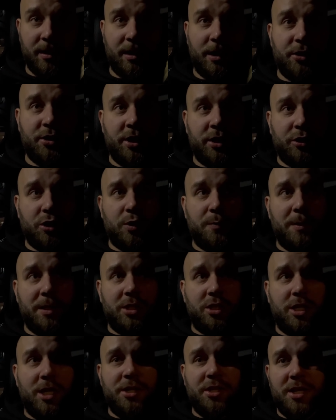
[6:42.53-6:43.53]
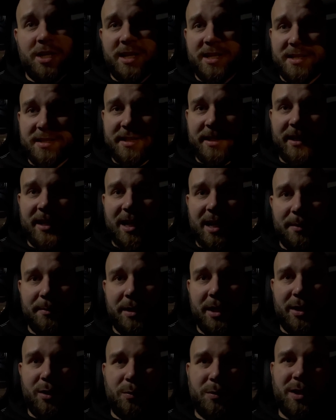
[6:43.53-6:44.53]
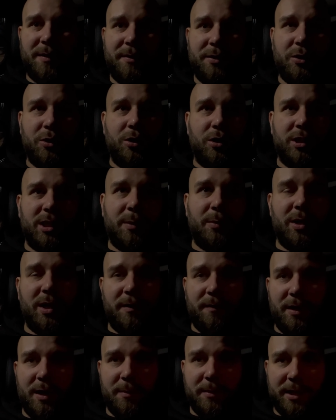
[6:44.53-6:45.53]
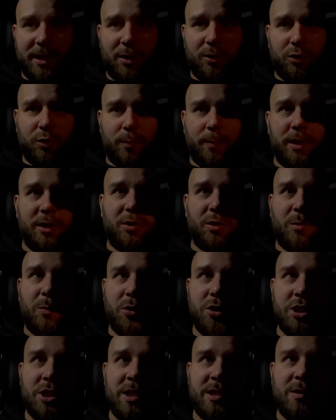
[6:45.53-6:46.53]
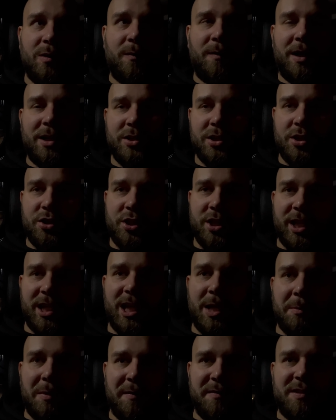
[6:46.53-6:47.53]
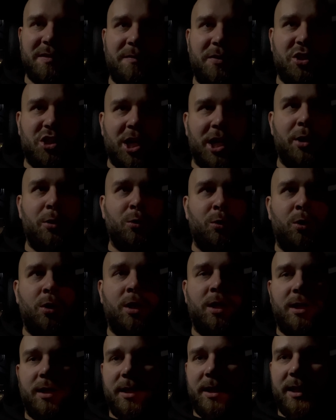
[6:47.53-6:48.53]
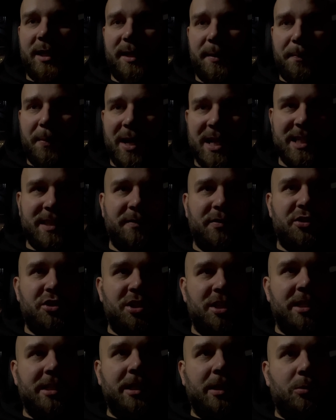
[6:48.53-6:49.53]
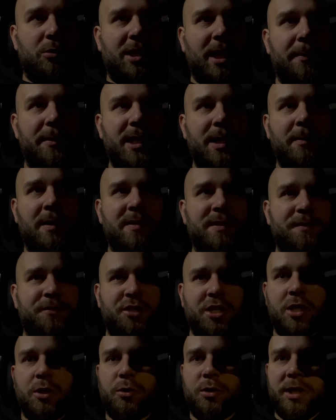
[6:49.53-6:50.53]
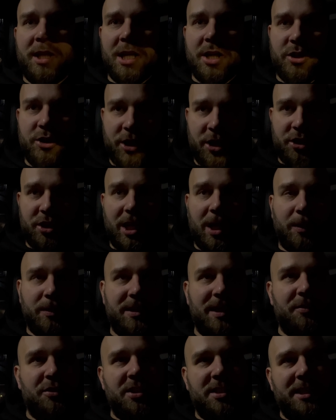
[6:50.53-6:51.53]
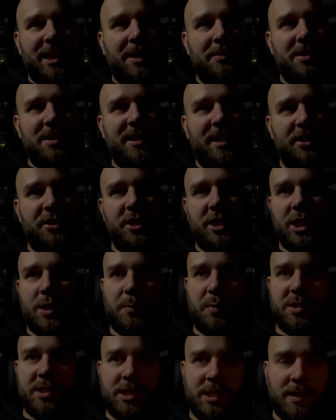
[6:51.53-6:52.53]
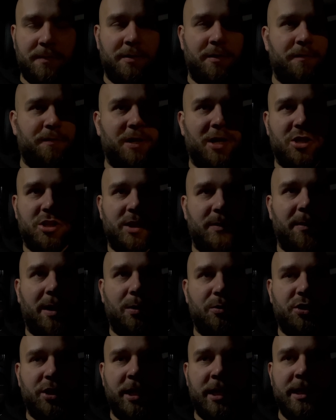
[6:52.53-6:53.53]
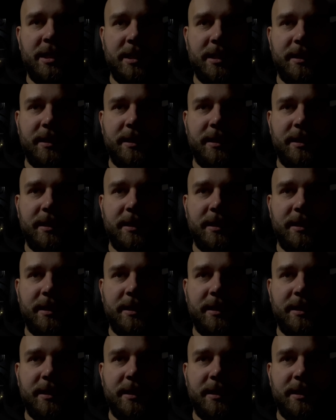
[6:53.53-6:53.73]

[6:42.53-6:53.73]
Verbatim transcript: Jeżeli ktoś mnie śledzi na Instagramie lub nawet ogląda moje filmy na YouTubie, to możecie zauważyć, że ja nie mam w zwyczaju E, pastwić się, no tam, tam nie mam zwyczaju dojeżdżać, ale zawsze staram się znaleźć jakieś pozytywy w każdym aucie,